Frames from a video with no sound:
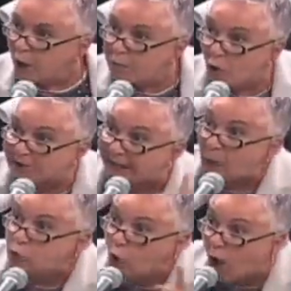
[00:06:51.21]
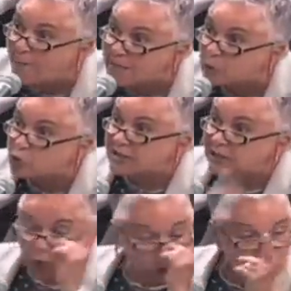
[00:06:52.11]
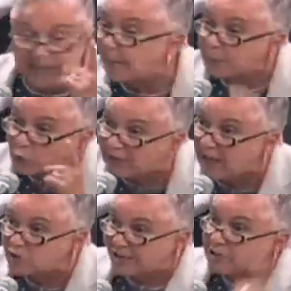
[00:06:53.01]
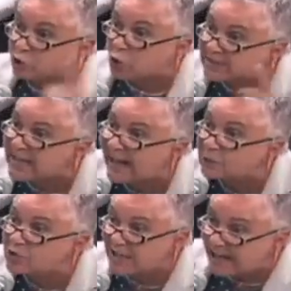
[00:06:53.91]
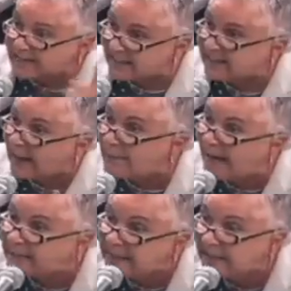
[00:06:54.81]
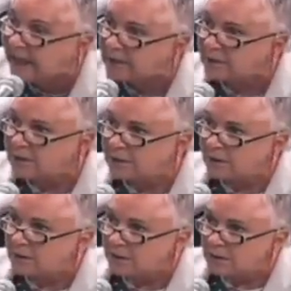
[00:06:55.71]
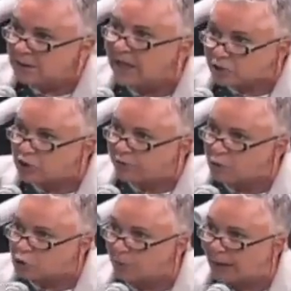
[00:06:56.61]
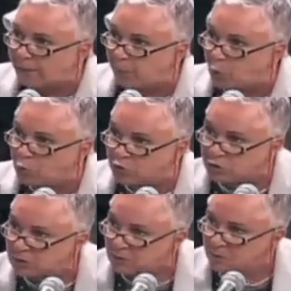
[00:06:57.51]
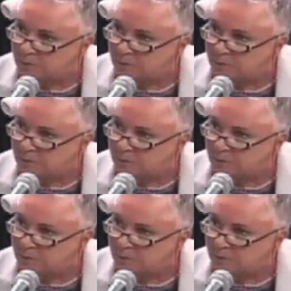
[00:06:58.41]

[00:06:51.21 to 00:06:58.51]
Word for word: Eu vou dar o um nome dos, dos deputados associados a essa camarilha. E acho que vão sobrar poucos.